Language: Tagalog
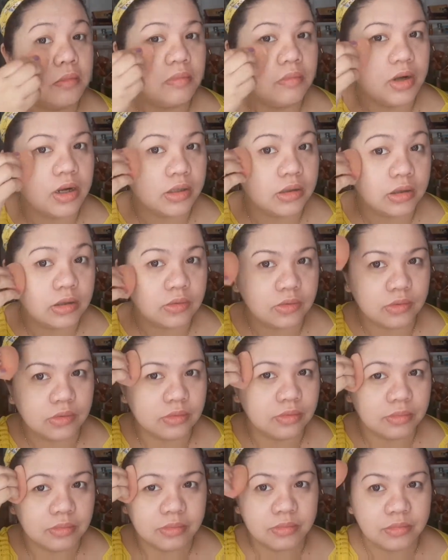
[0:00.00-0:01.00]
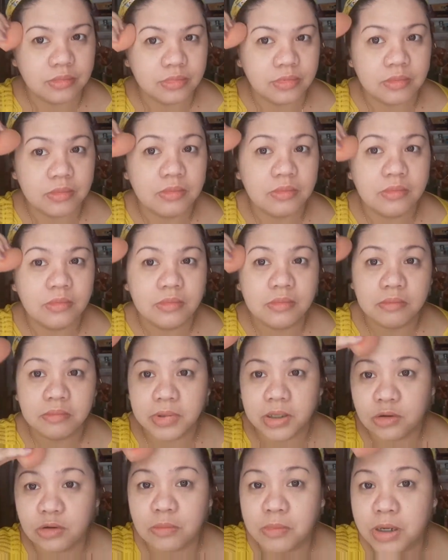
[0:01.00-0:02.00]
Bright ako.
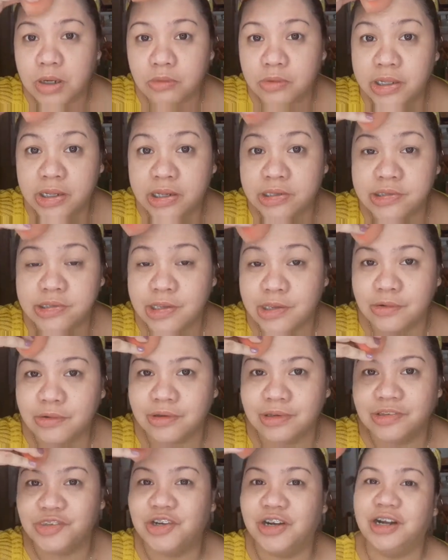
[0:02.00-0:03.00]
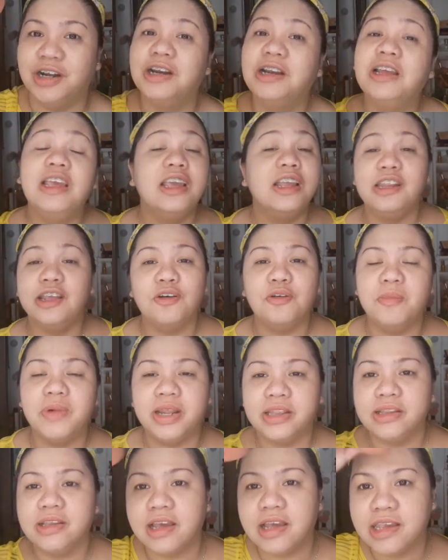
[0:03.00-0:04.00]
Pero cum laude kasi yon Char. Hindi ako
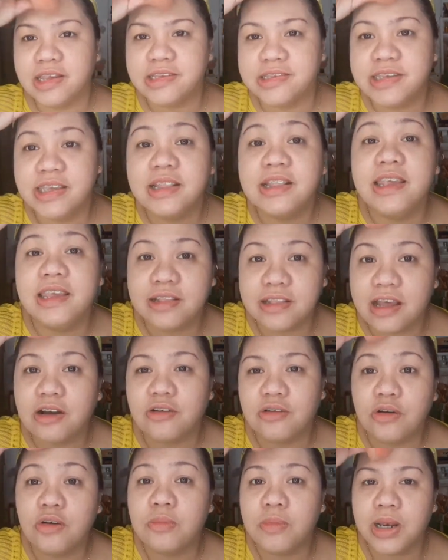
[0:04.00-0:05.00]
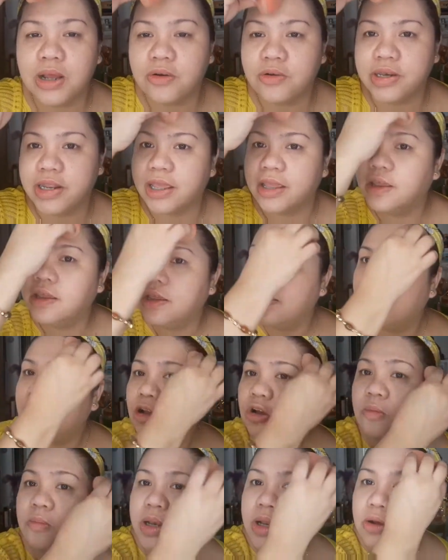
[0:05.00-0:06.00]
bright guy. Si tita ko cum laude.
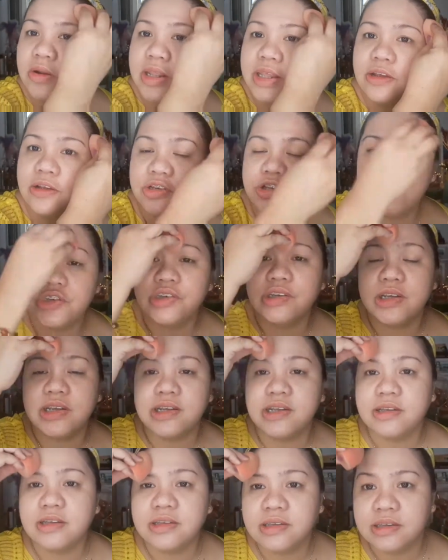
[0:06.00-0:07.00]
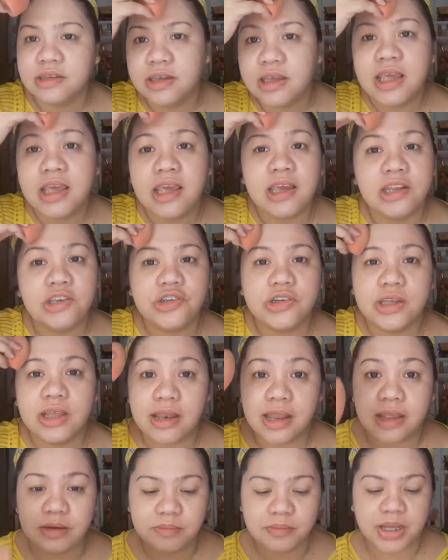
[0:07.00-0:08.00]
Cum laude yan siya. At
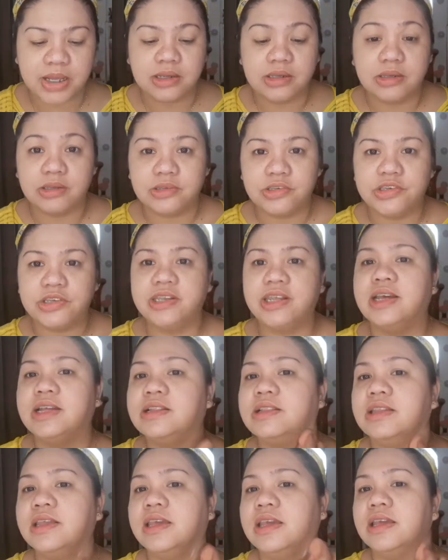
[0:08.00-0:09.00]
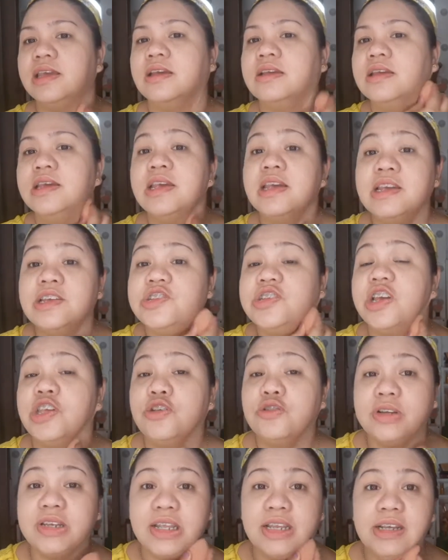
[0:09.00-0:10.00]
saka land bank yun siya dati. Siya
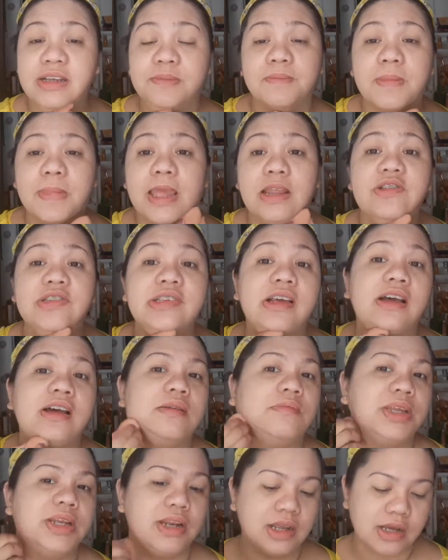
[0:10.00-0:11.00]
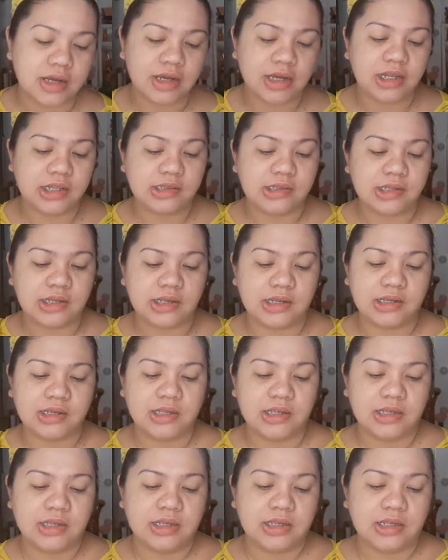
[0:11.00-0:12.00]
yung nag, ano sa amin lahat, nag,
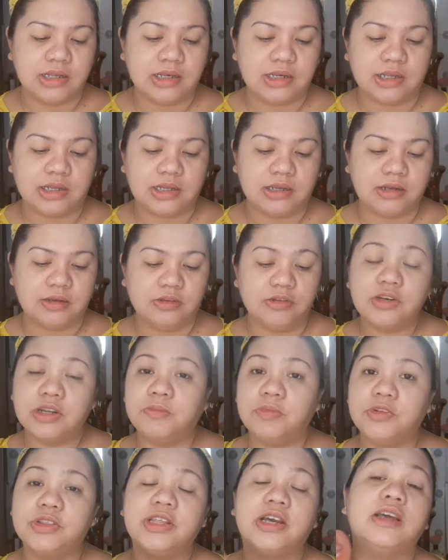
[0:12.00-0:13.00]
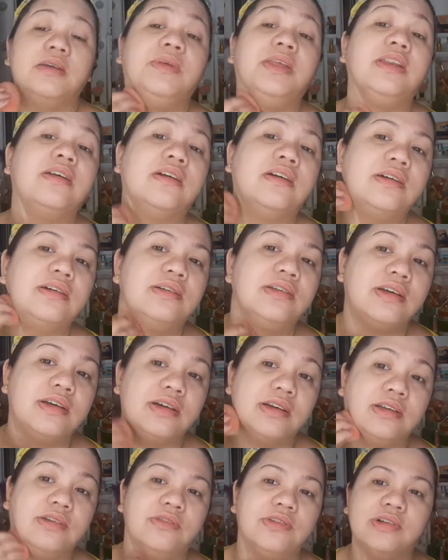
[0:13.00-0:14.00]
nag yung nagpunta kami ng,
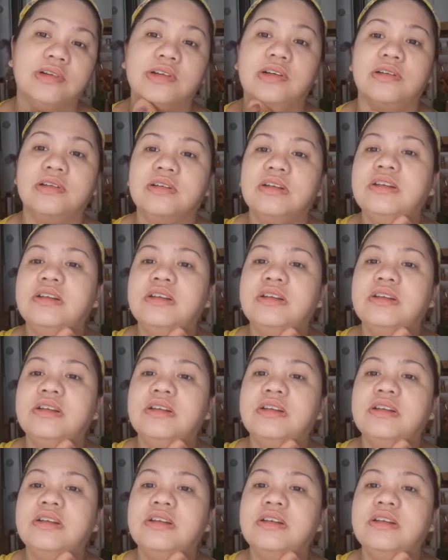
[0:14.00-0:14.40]
ng ano, ng,